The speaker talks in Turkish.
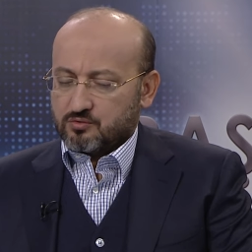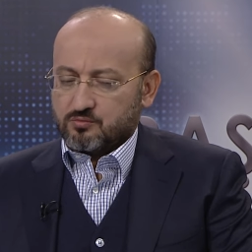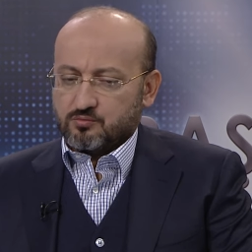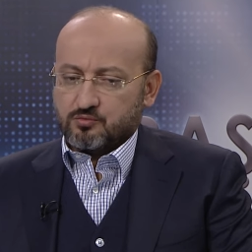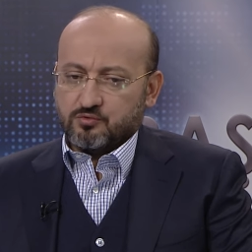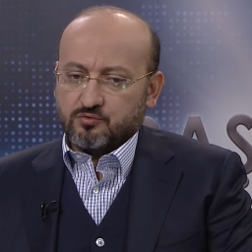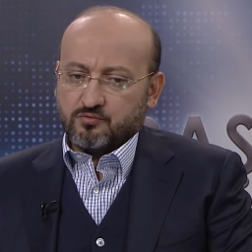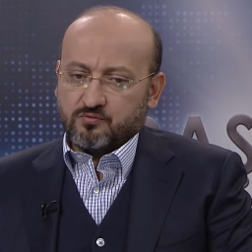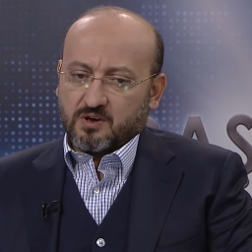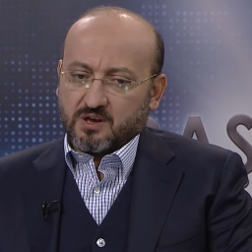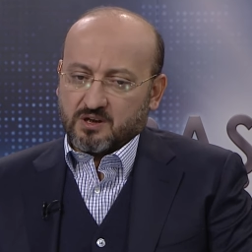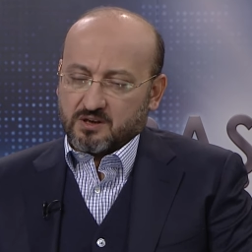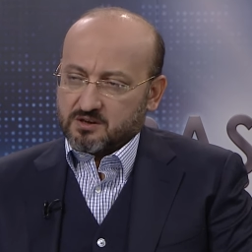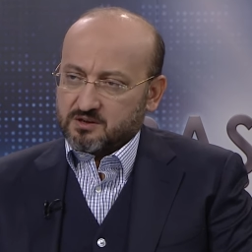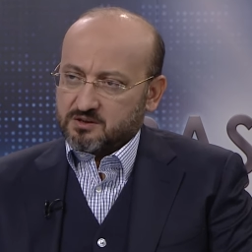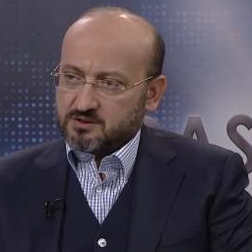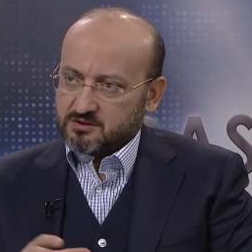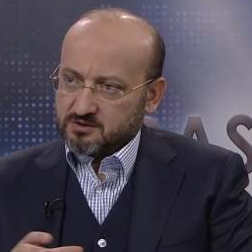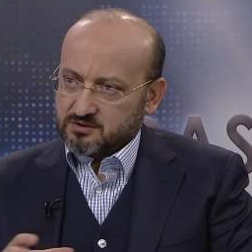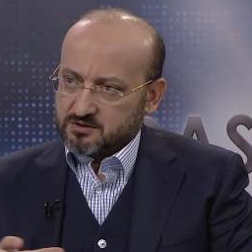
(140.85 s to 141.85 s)
Bu
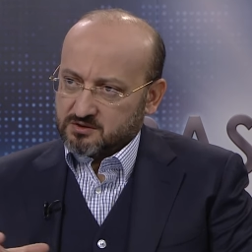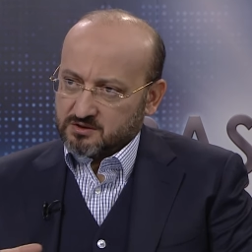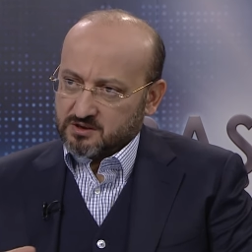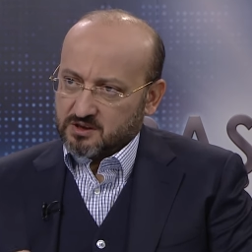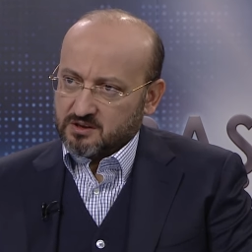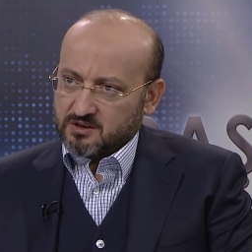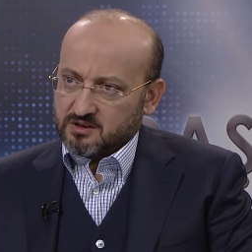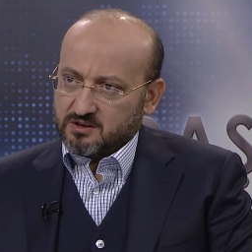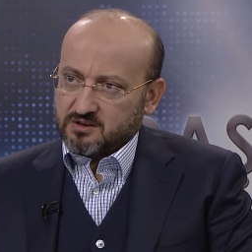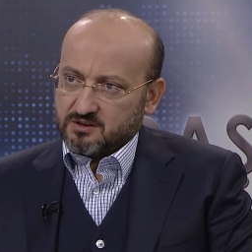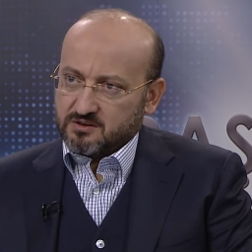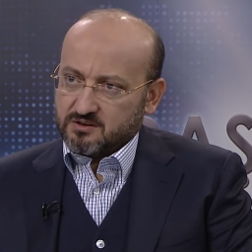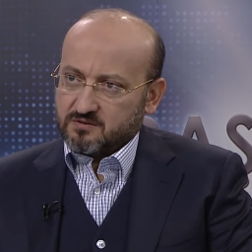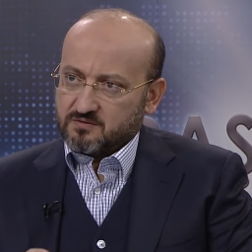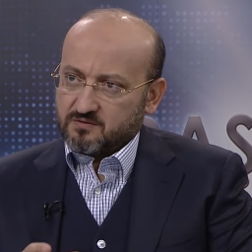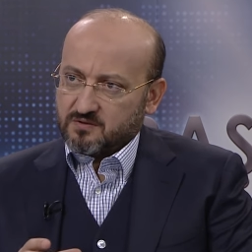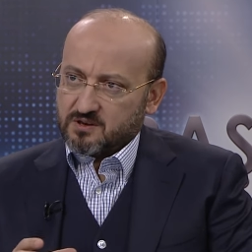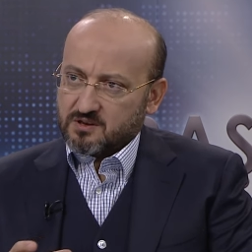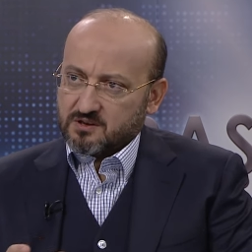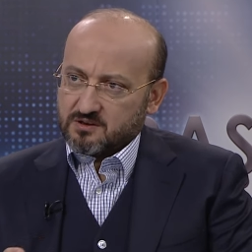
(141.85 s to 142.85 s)
farklı
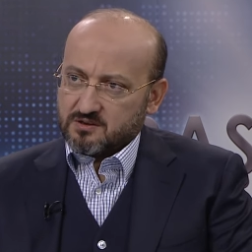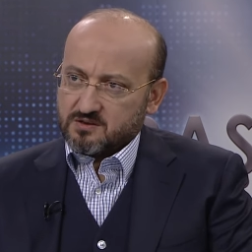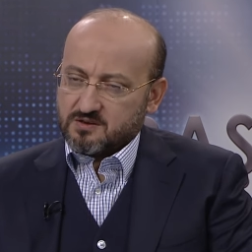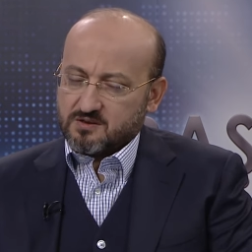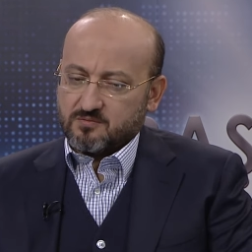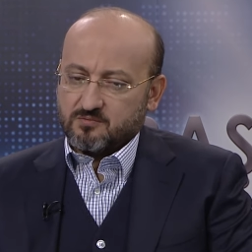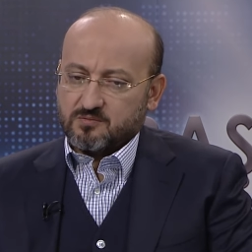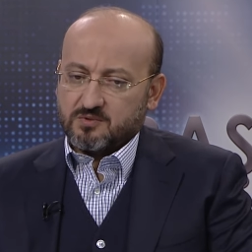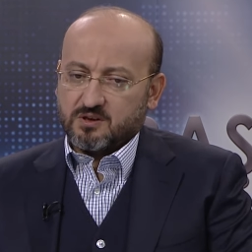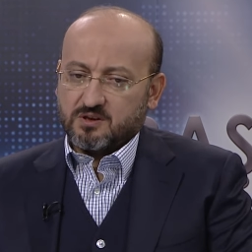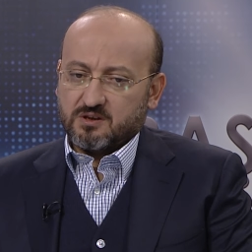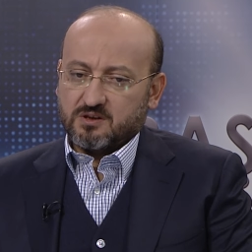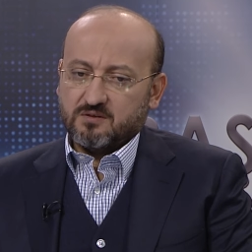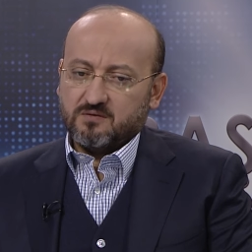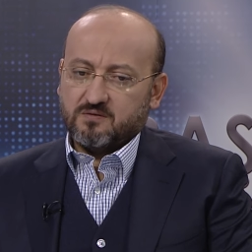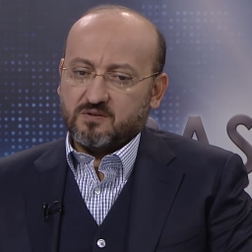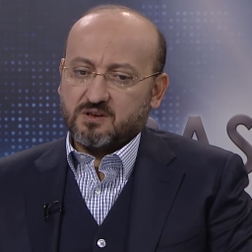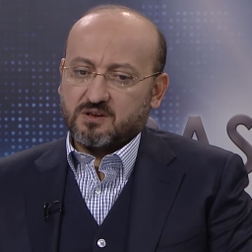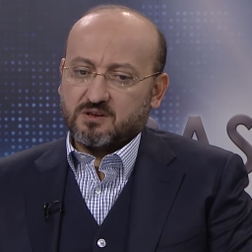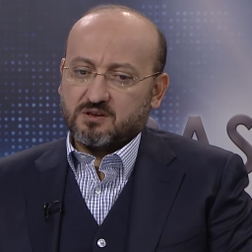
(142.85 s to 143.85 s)
dallarıdır. Farklı
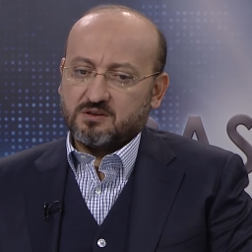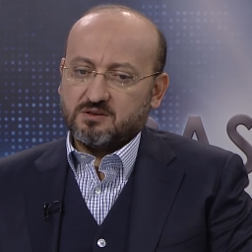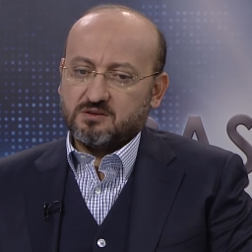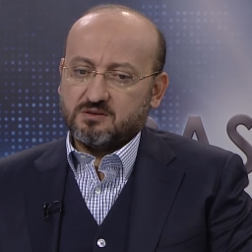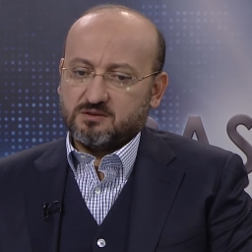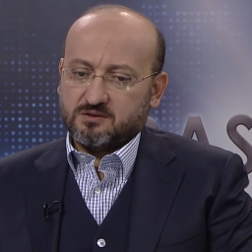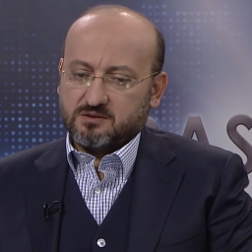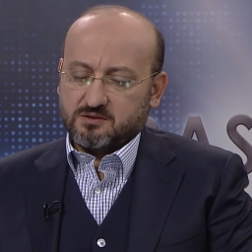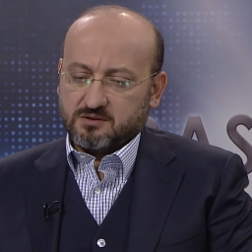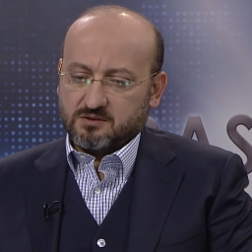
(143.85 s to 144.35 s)
isimlerle farklı